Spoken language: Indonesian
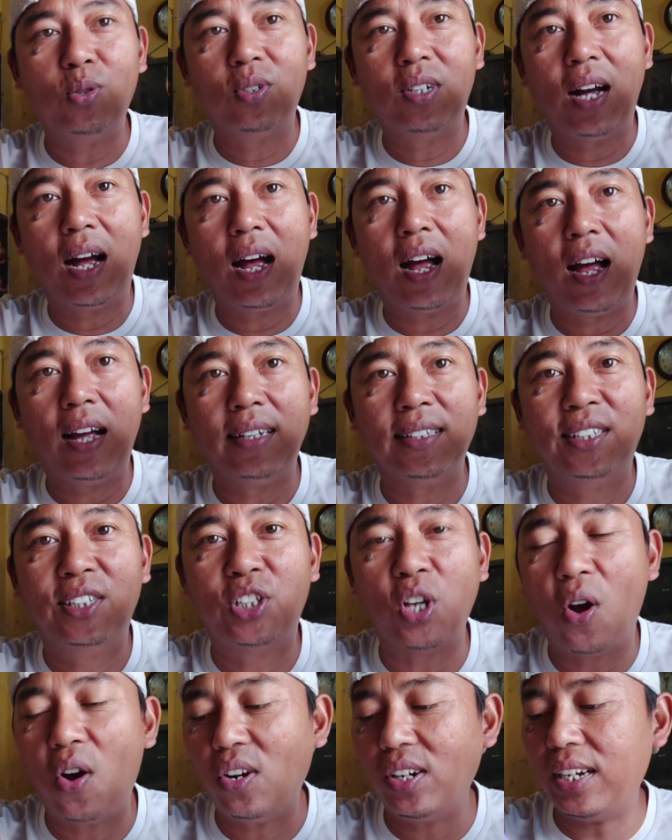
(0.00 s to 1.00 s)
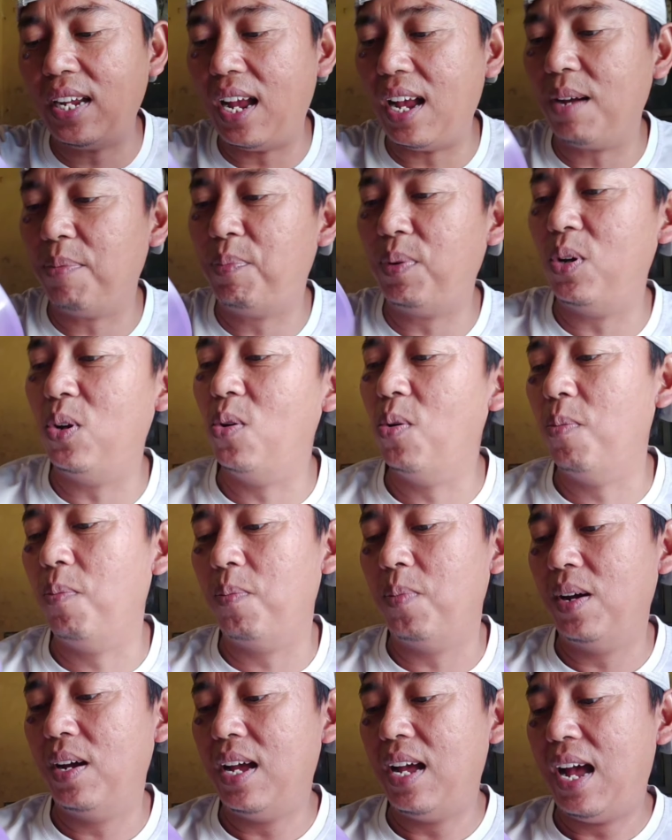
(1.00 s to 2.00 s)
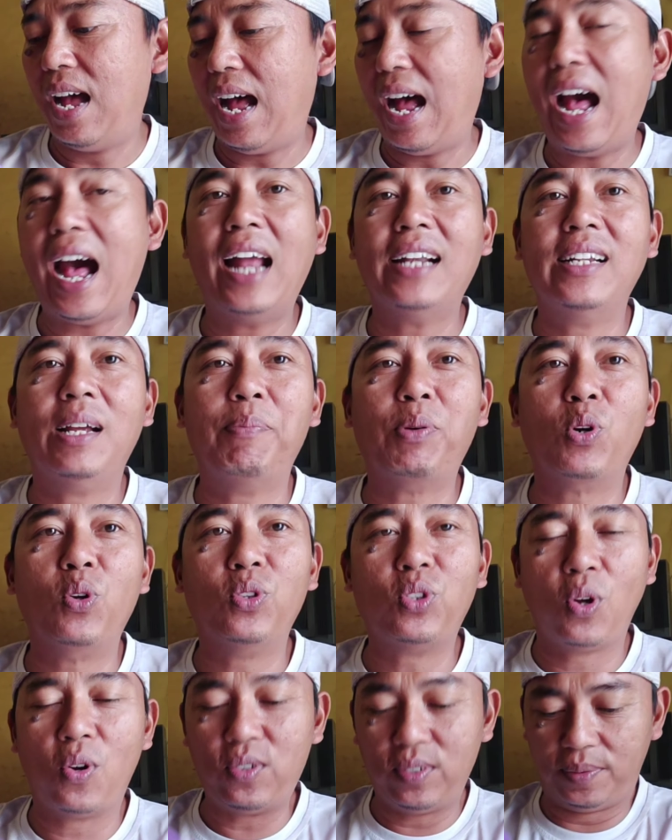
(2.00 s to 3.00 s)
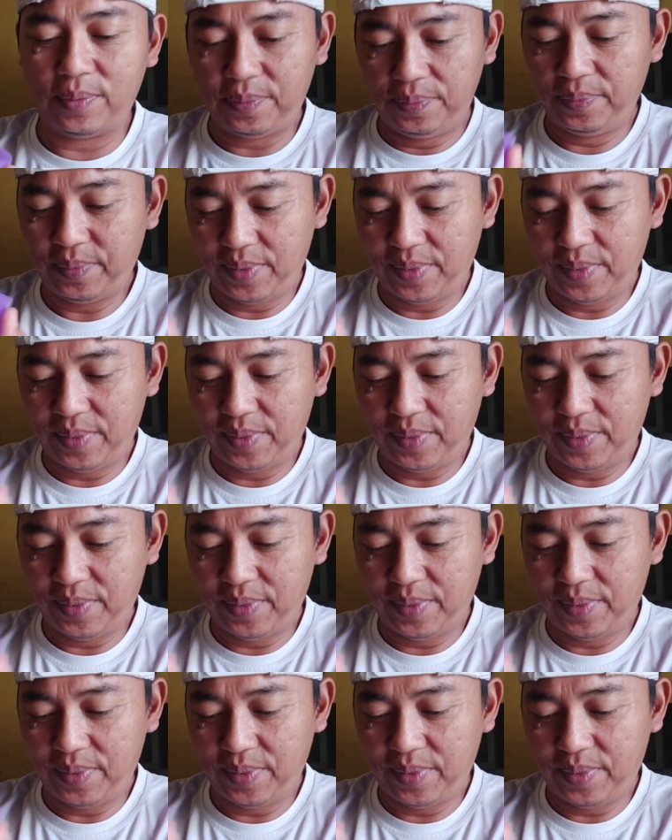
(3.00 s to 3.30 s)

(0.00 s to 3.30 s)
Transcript: juga zong ya belum anda beruntung